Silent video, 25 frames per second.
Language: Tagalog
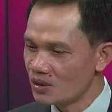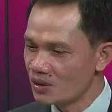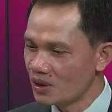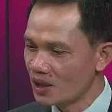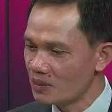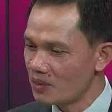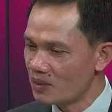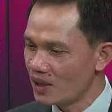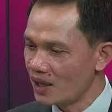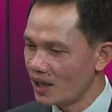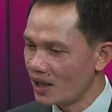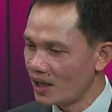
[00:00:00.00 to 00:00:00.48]

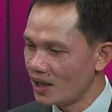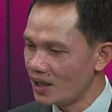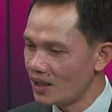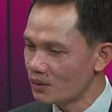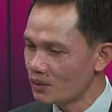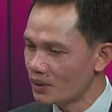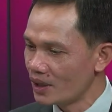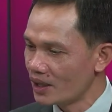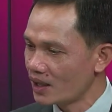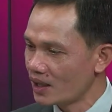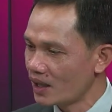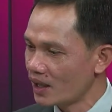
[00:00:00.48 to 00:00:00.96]
nga balay,
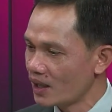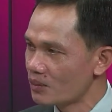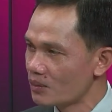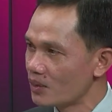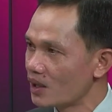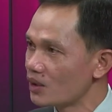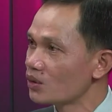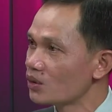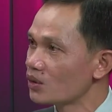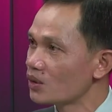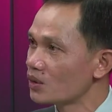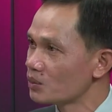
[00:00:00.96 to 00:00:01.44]
way ka
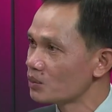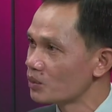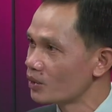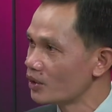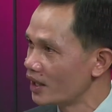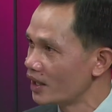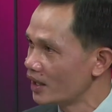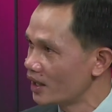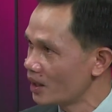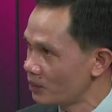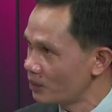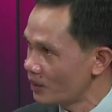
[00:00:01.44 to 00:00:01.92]
kabalo kung
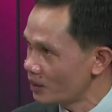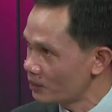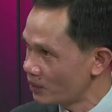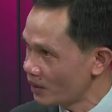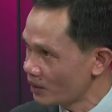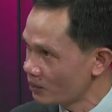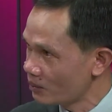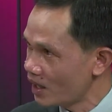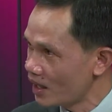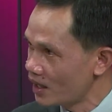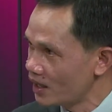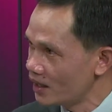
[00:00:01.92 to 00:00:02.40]
buhi ka pa
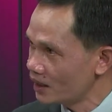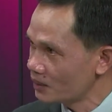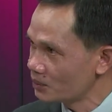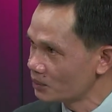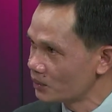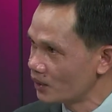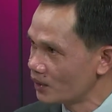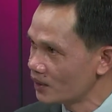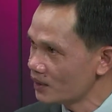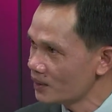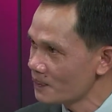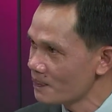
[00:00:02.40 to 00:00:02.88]
pagbalik
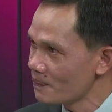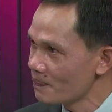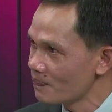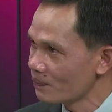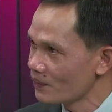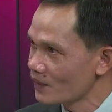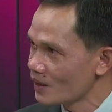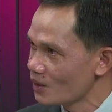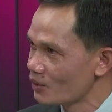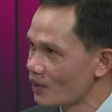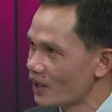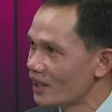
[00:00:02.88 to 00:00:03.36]
Balik. mo,
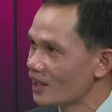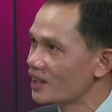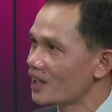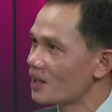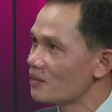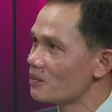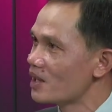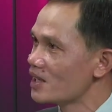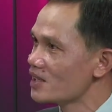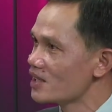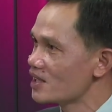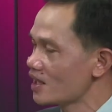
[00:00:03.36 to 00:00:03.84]
Way
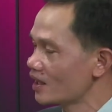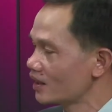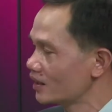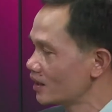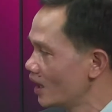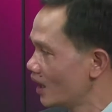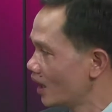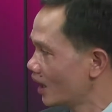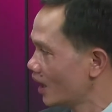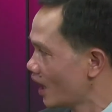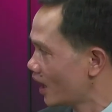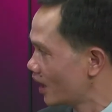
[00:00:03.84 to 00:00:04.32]
ka man sang
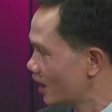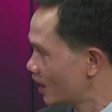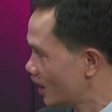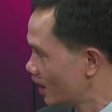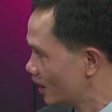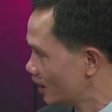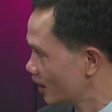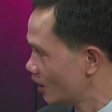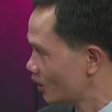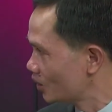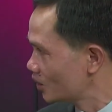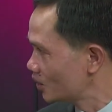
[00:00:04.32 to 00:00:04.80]

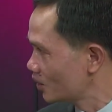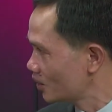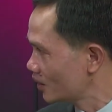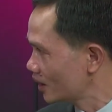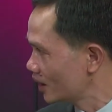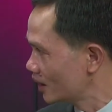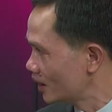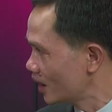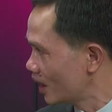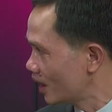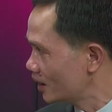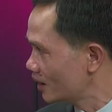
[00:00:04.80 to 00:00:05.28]
dalaganan nga
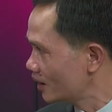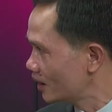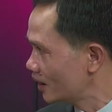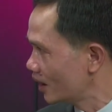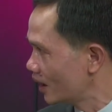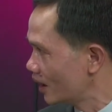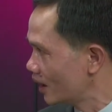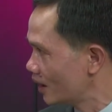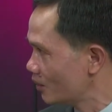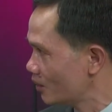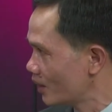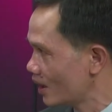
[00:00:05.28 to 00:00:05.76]
otoridad
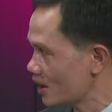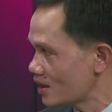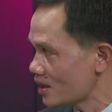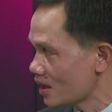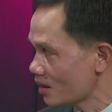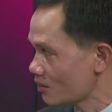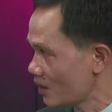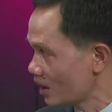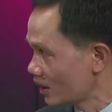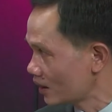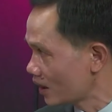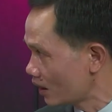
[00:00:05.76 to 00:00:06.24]
kay way
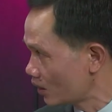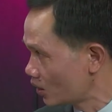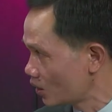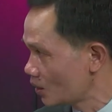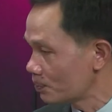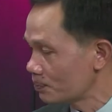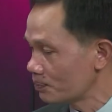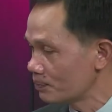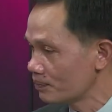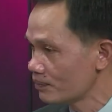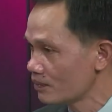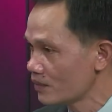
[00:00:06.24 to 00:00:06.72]
sang
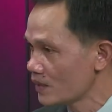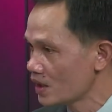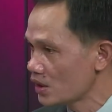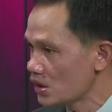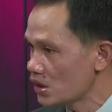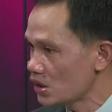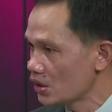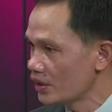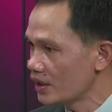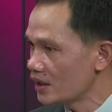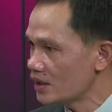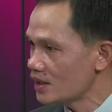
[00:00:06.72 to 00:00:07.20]
magdakop.
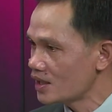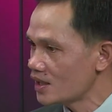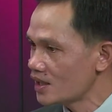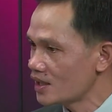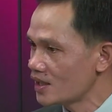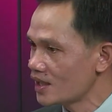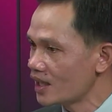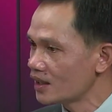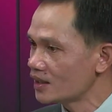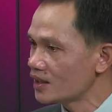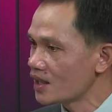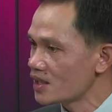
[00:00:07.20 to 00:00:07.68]
So
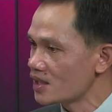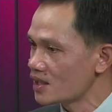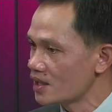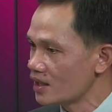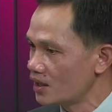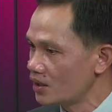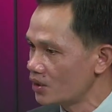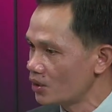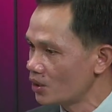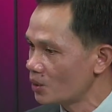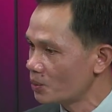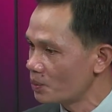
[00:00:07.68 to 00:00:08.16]
it's not a
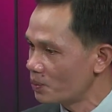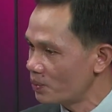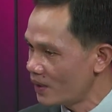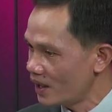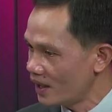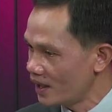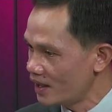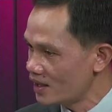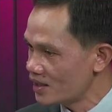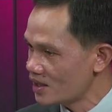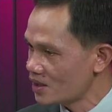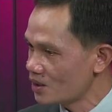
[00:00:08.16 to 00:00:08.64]
secure
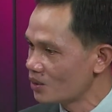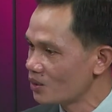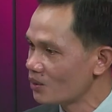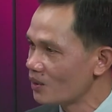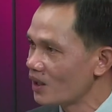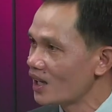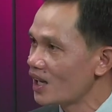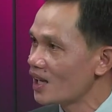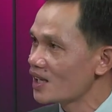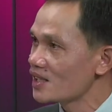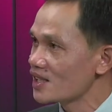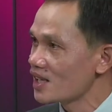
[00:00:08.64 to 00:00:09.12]
place kung
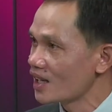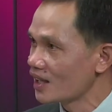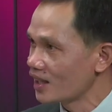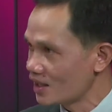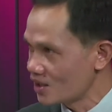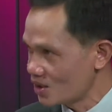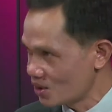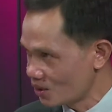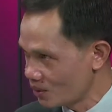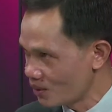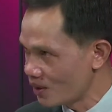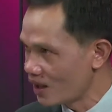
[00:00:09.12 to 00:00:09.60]
wala sang
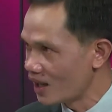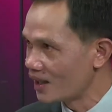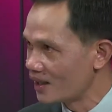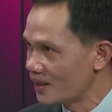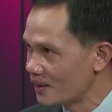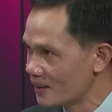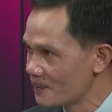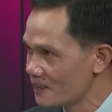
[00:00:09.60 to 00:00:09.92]
kasuguan.